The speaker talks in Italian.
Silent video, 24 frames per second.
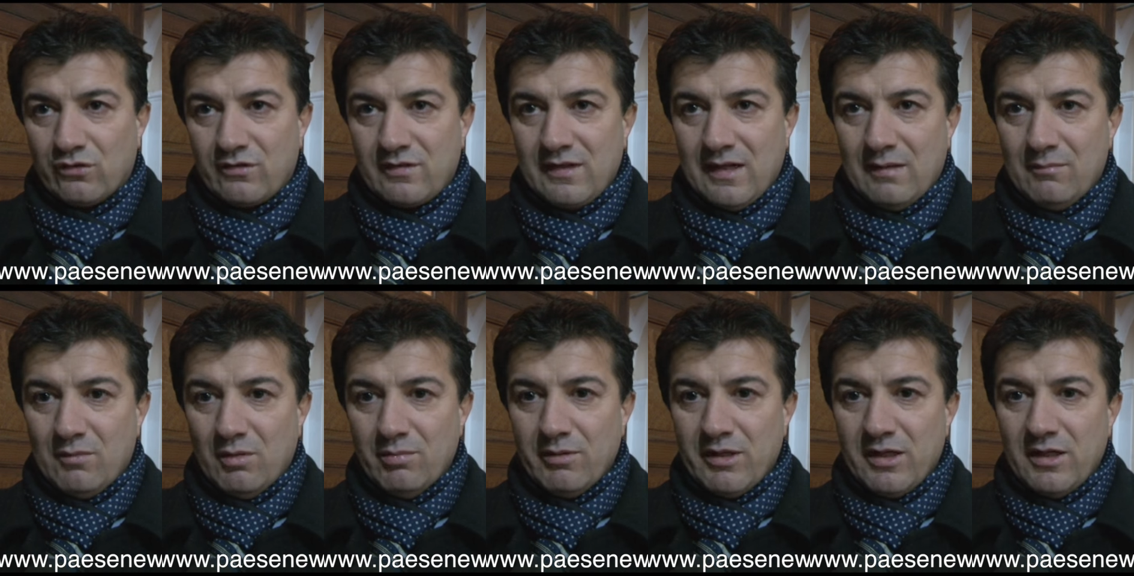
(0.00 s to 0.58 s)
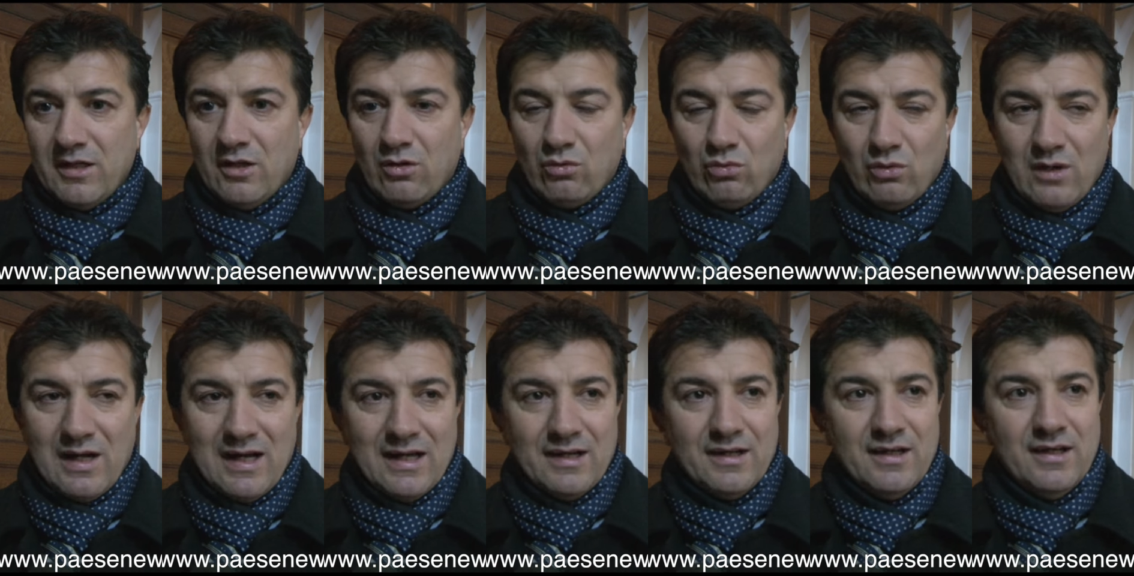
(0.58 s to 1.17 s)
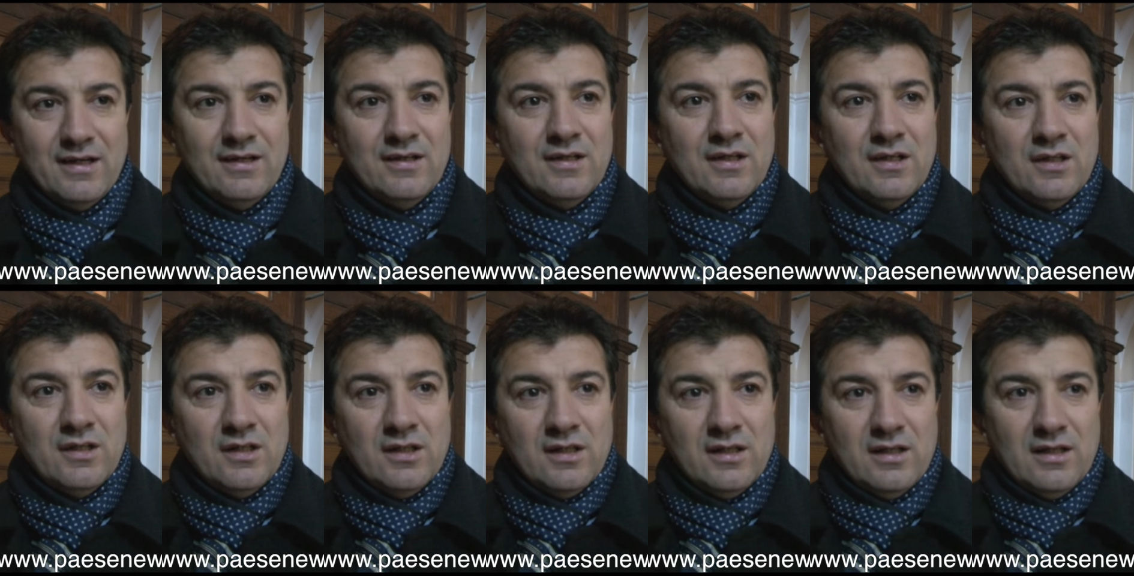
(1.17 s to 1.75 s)
stiamo per inaugurare
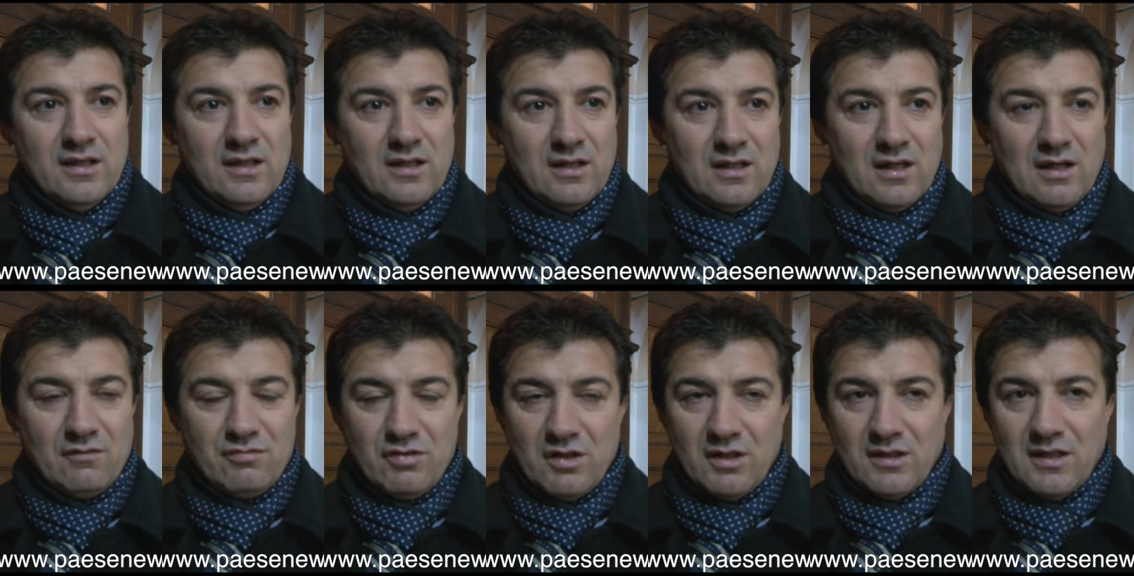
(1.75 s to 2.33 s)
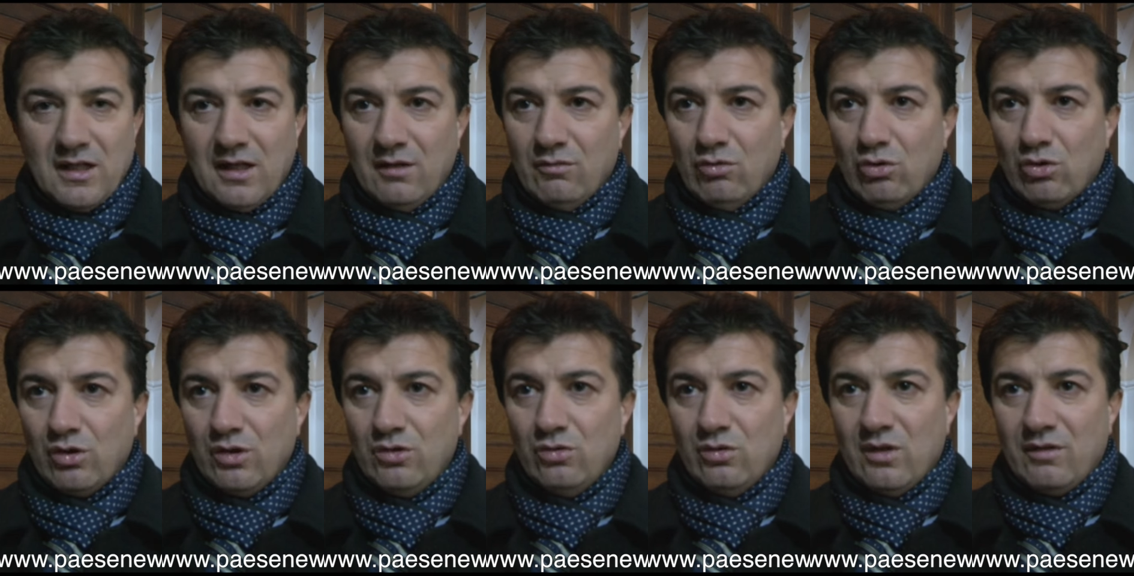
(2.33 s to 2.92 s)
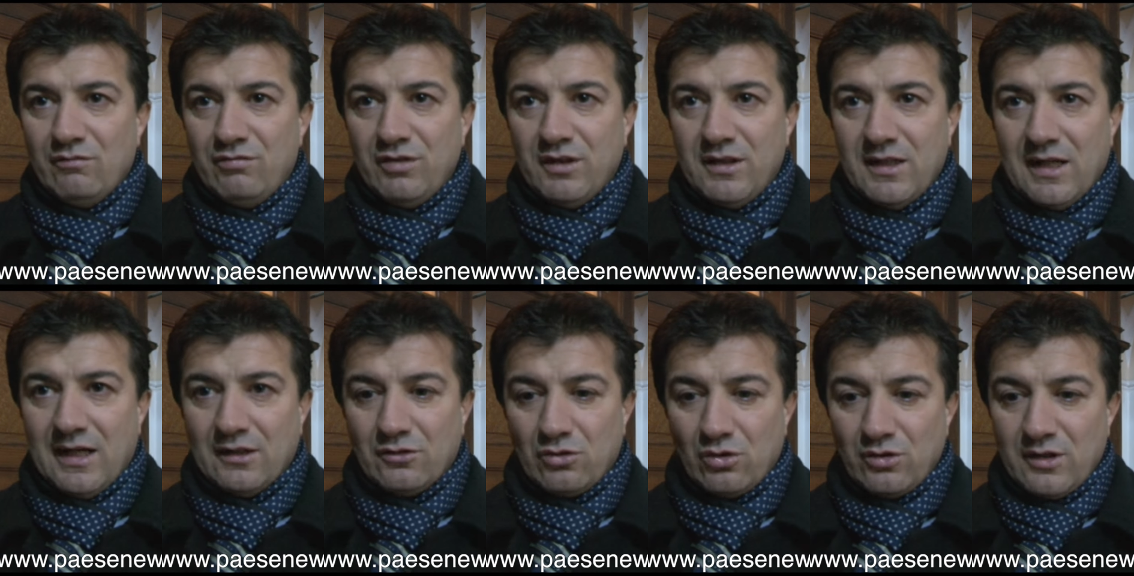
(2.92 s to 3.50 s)
eh, la fine dei lavori di un
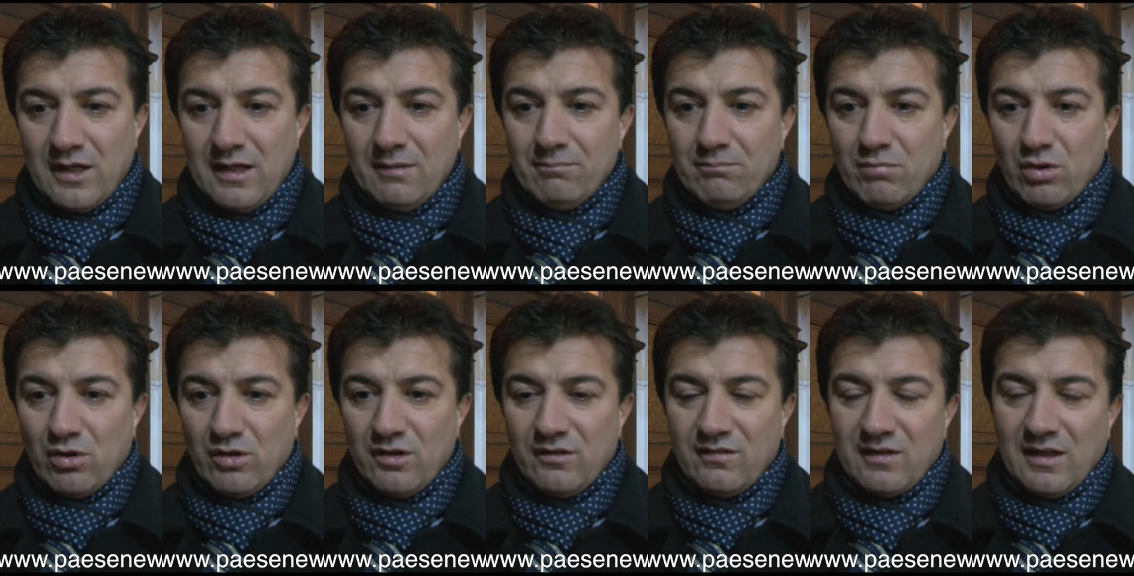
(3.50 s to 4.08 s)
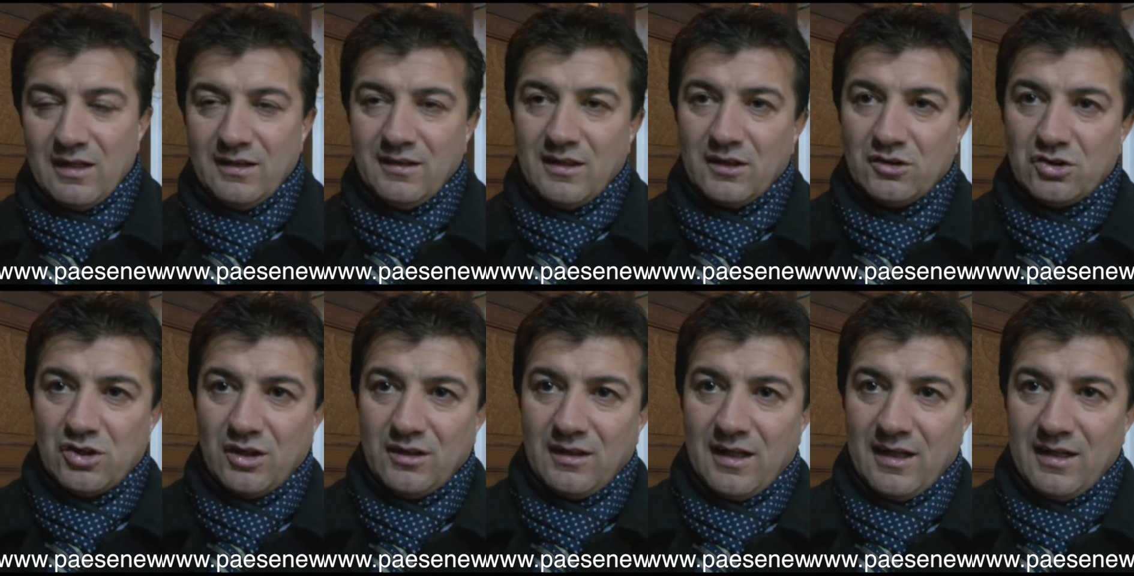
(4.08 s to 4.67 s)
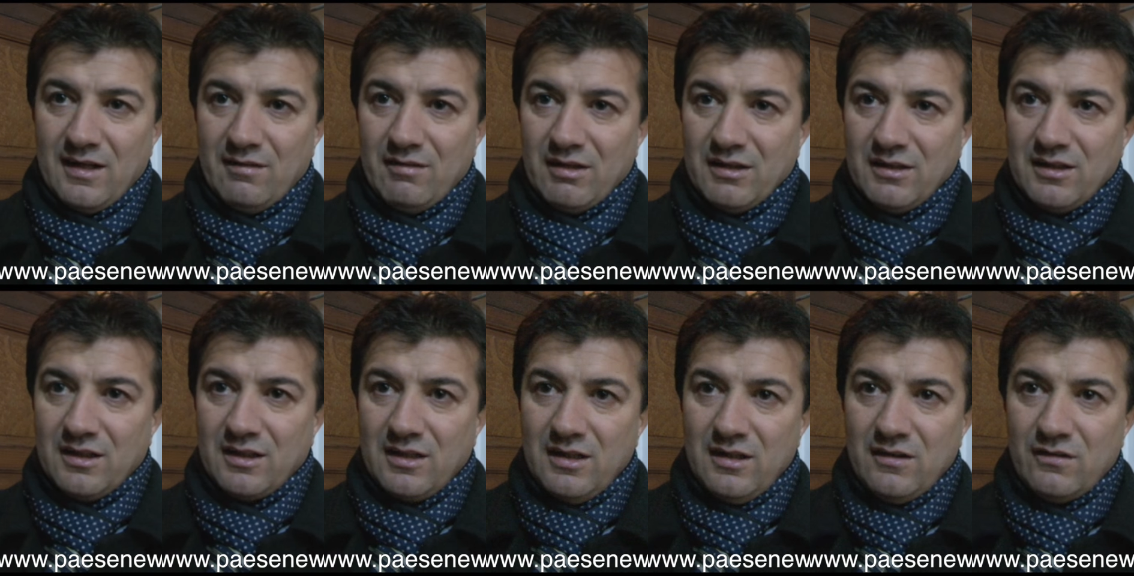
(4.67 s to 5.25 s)
anfiteatro d'Embro risalente a cent'anni
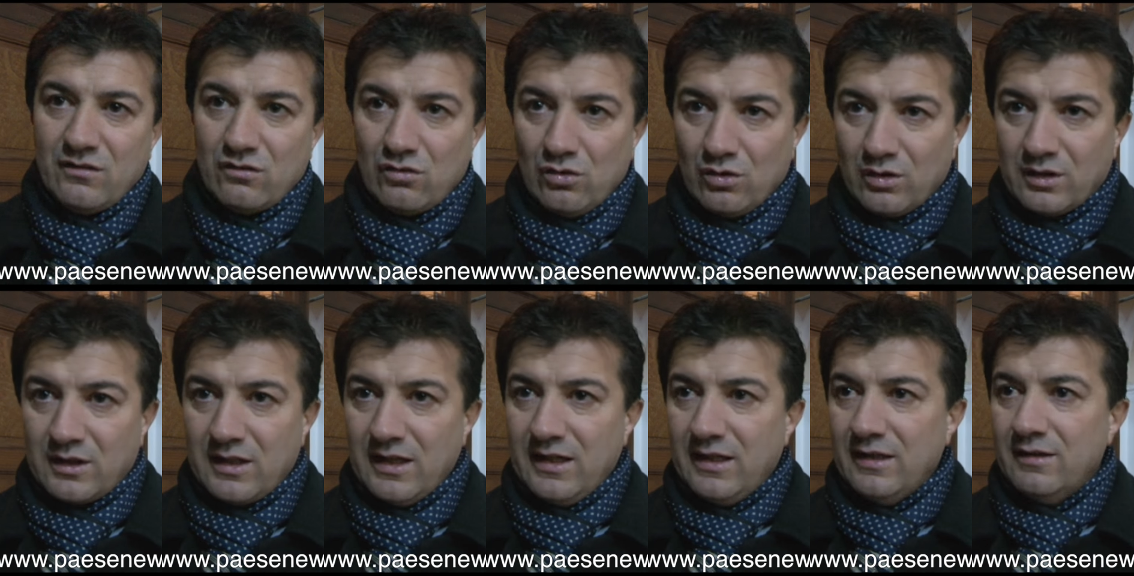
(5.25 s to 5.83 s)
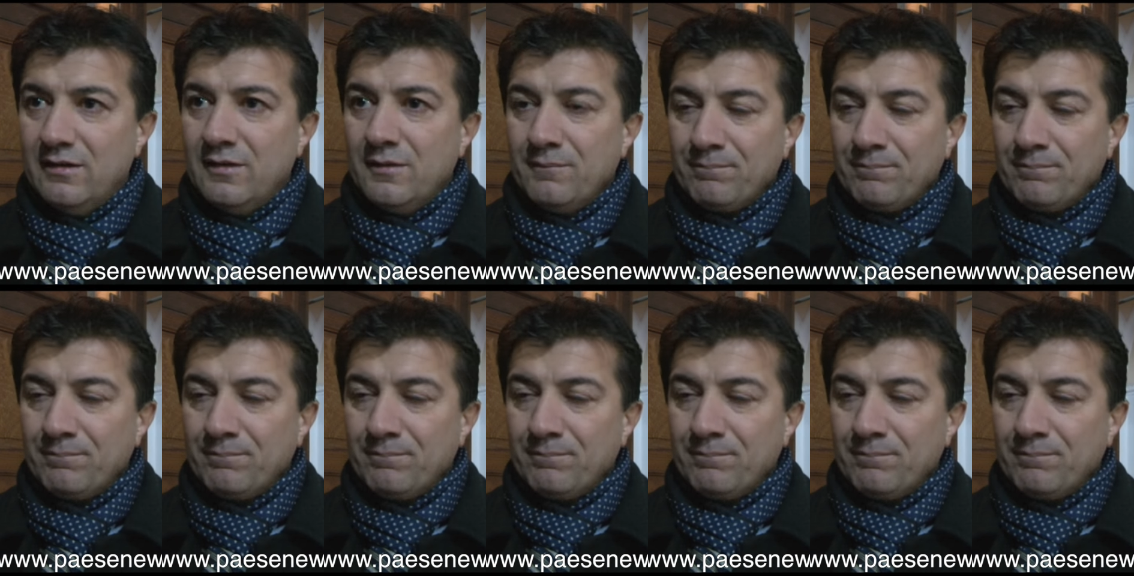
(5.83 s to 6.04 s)
avanti Cristo che